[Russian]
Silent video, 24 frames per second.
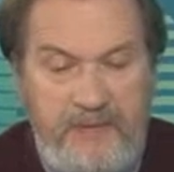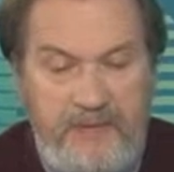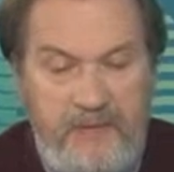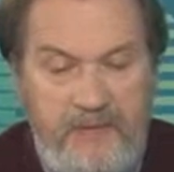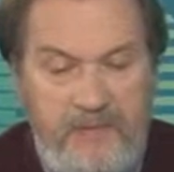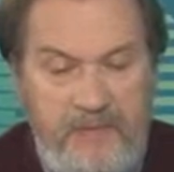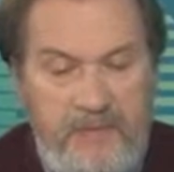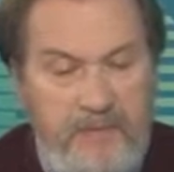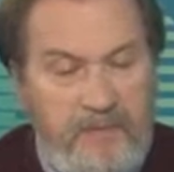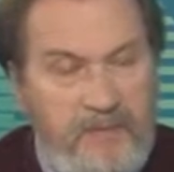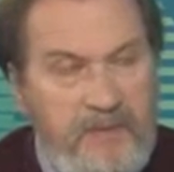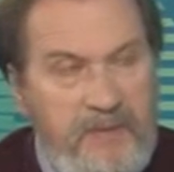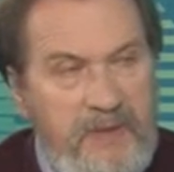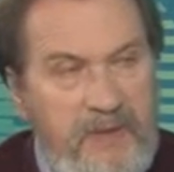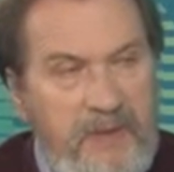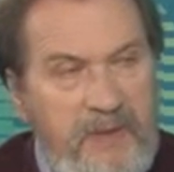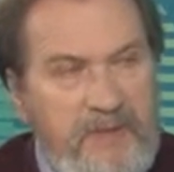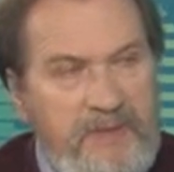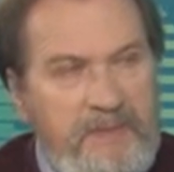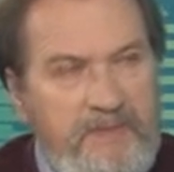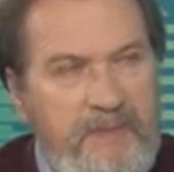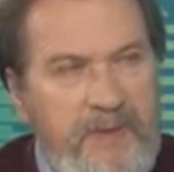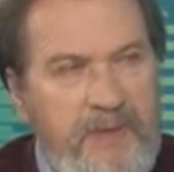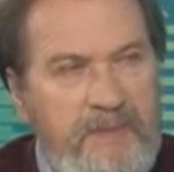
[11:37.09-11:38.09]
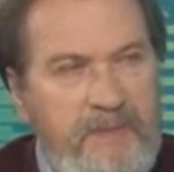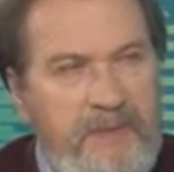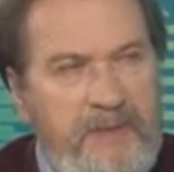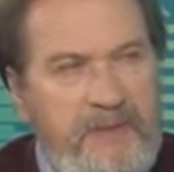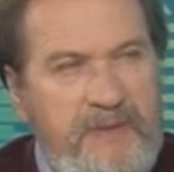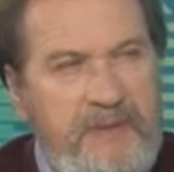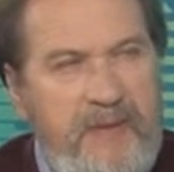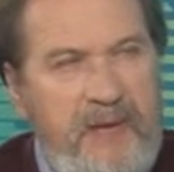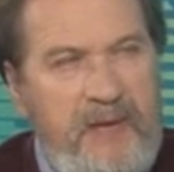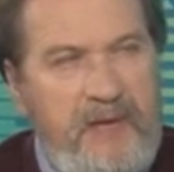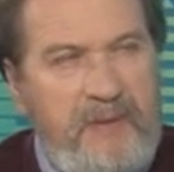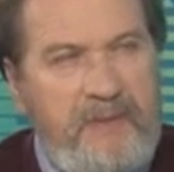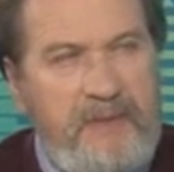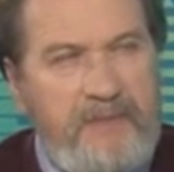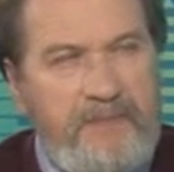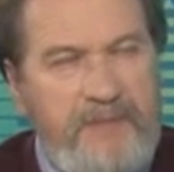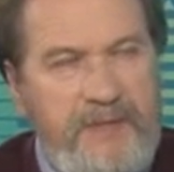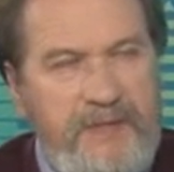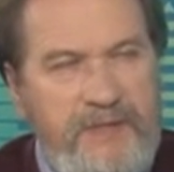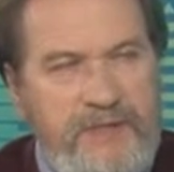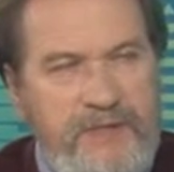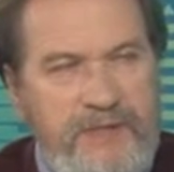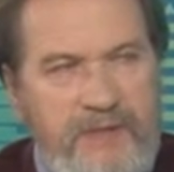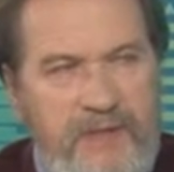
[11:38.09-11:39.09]
То мы были экспериментальной mm-hmm,
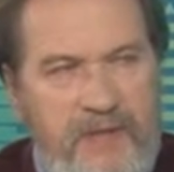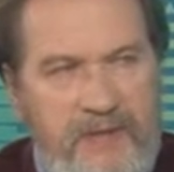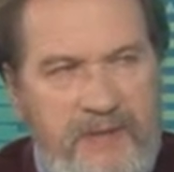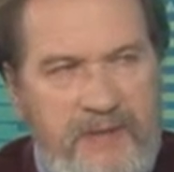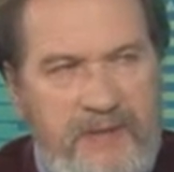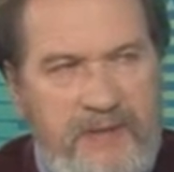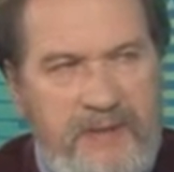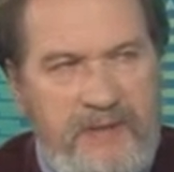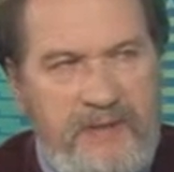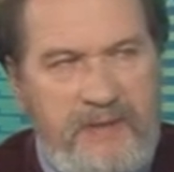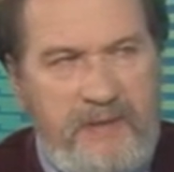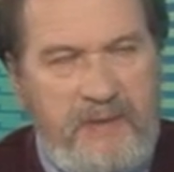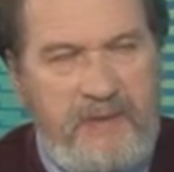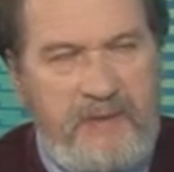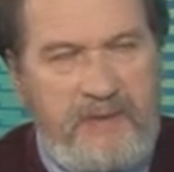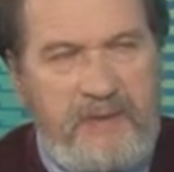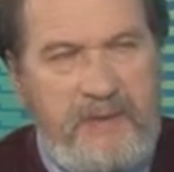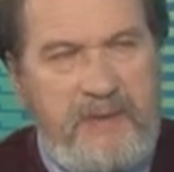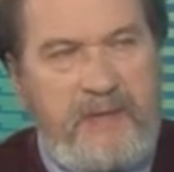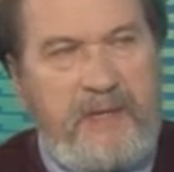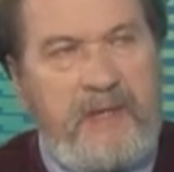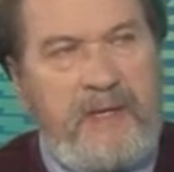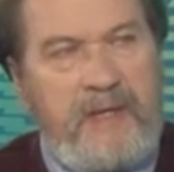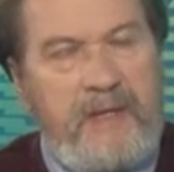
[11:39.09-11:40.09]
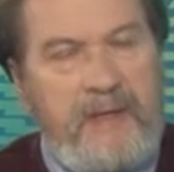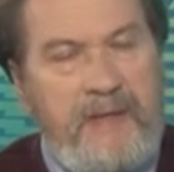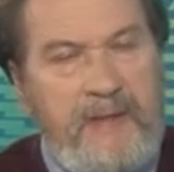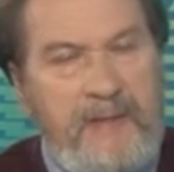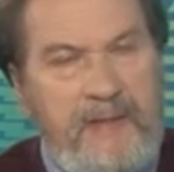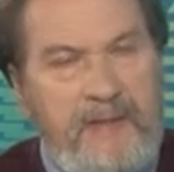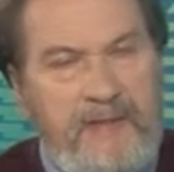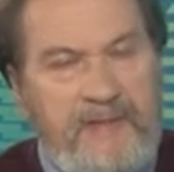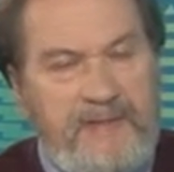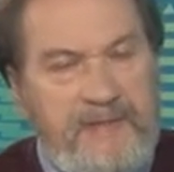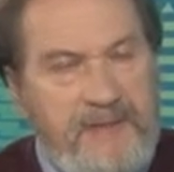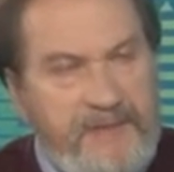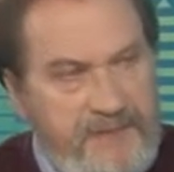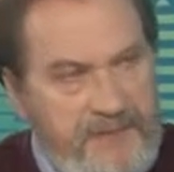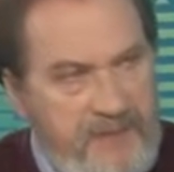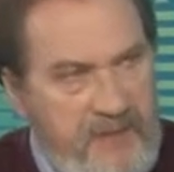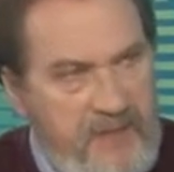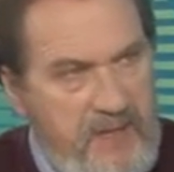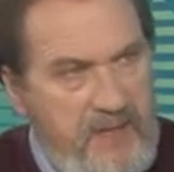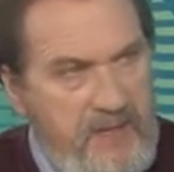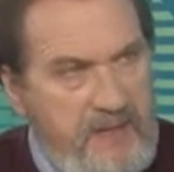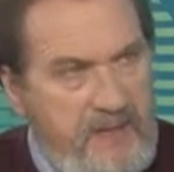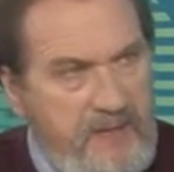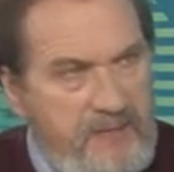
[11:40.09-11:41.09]
площадкой mm-hmm, для
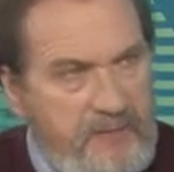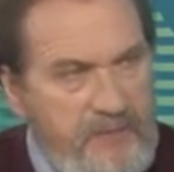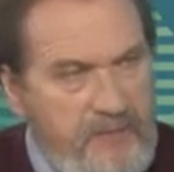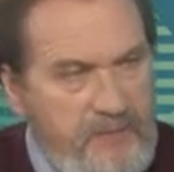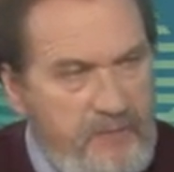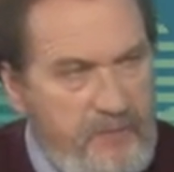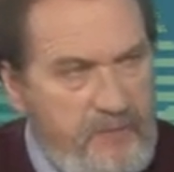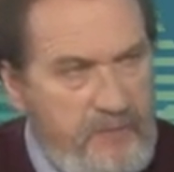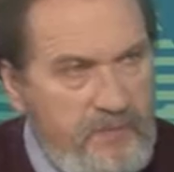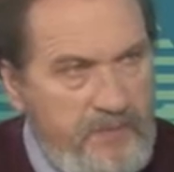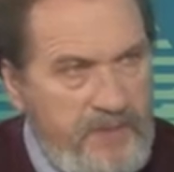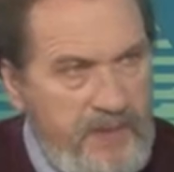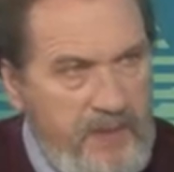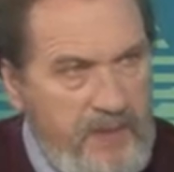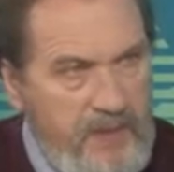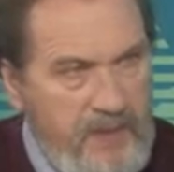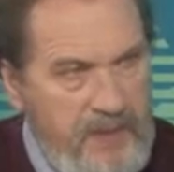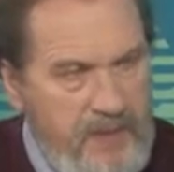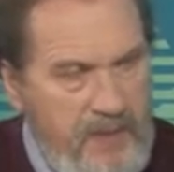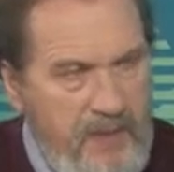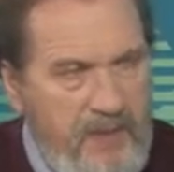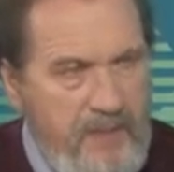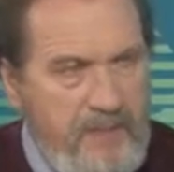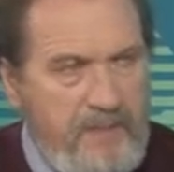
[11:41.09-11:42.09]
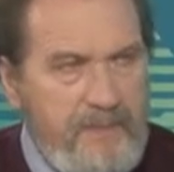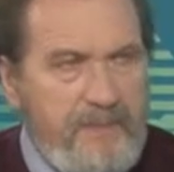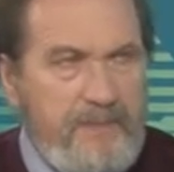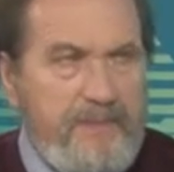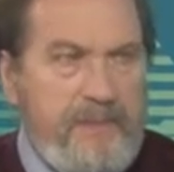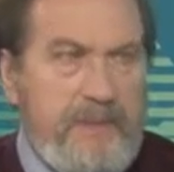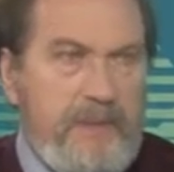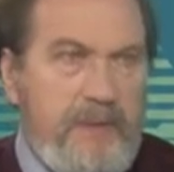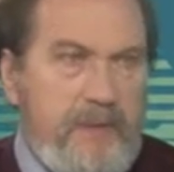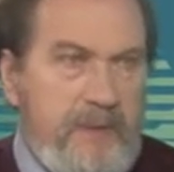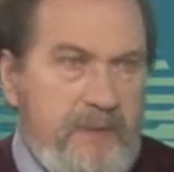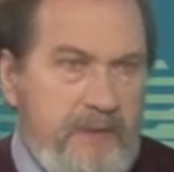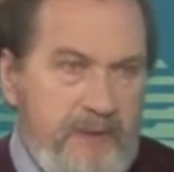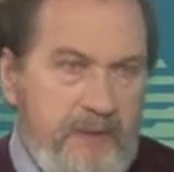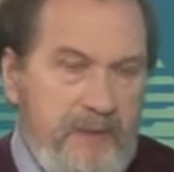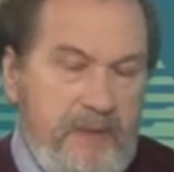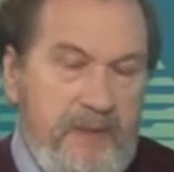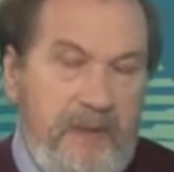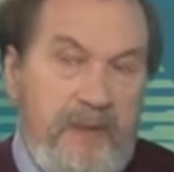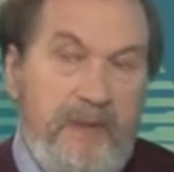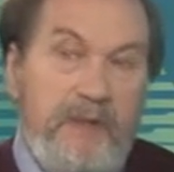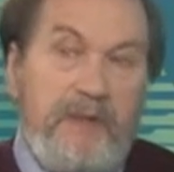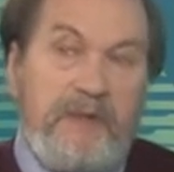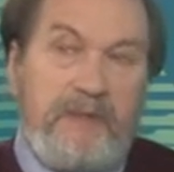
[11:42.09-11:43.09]
создания вот, новых получится, программ. Получится, не получится. Да, да,
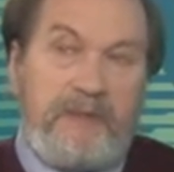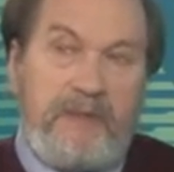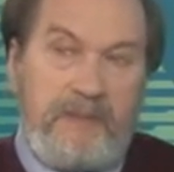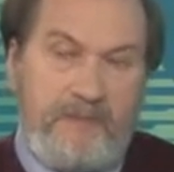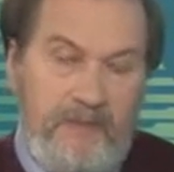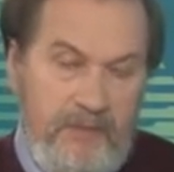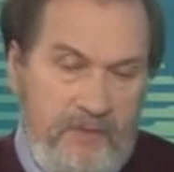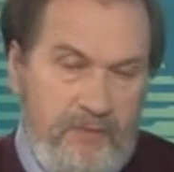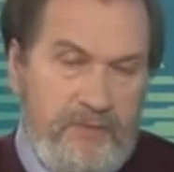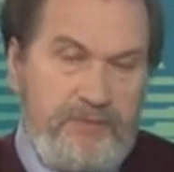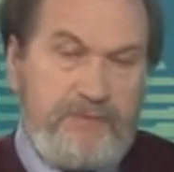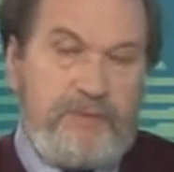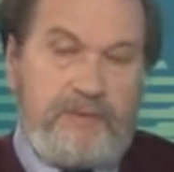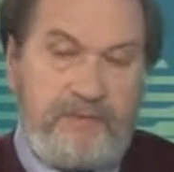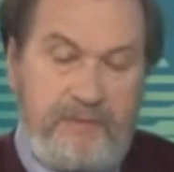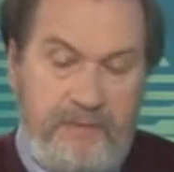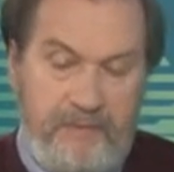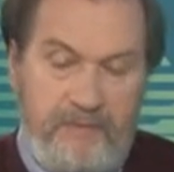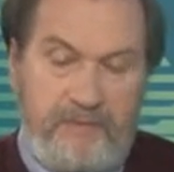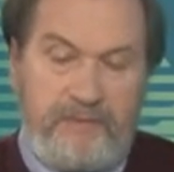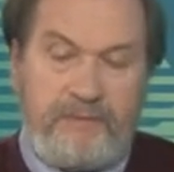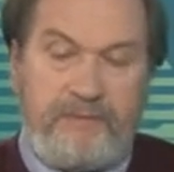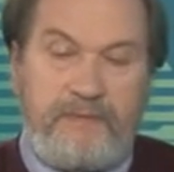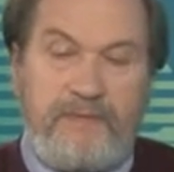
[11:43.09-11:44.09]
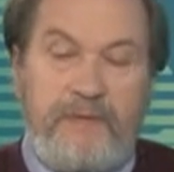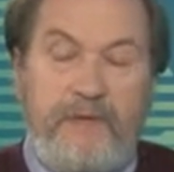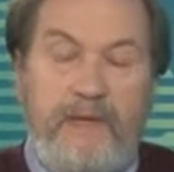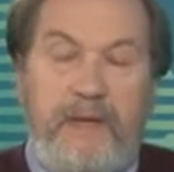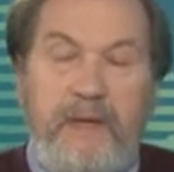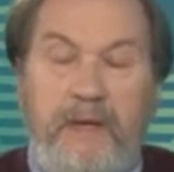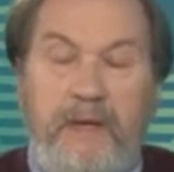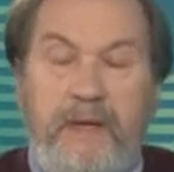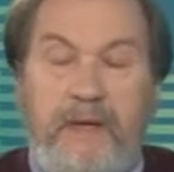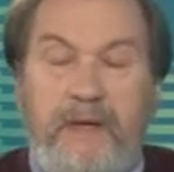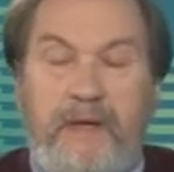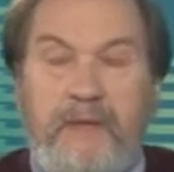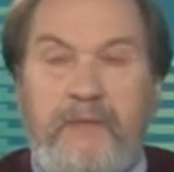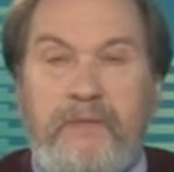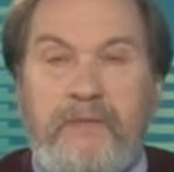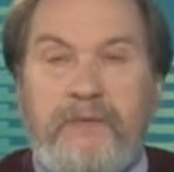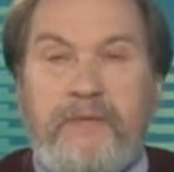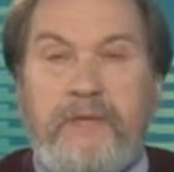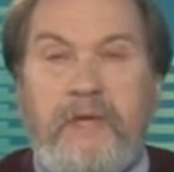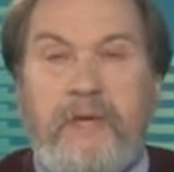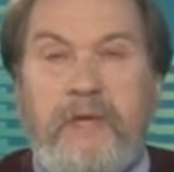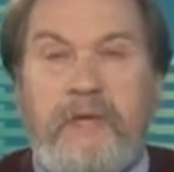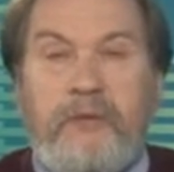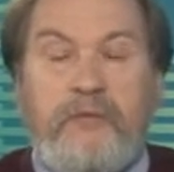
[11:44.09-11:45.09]
да. Еще, да. Не получится, значит, ну,
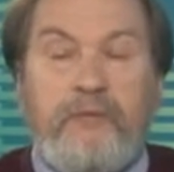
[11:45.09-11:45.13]
вот.